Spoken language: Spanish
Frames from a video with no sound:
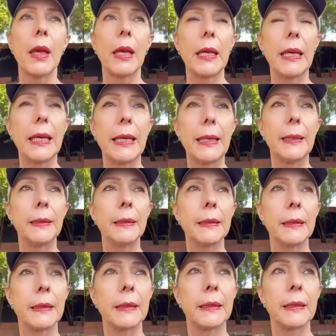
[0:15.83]
Eh,
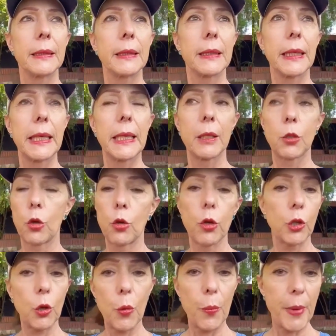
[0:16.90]
en todos
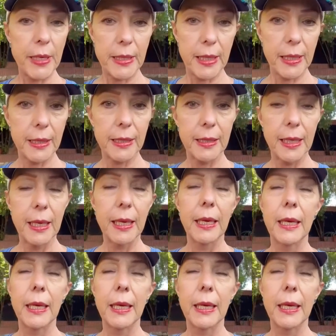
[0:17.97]
estos meses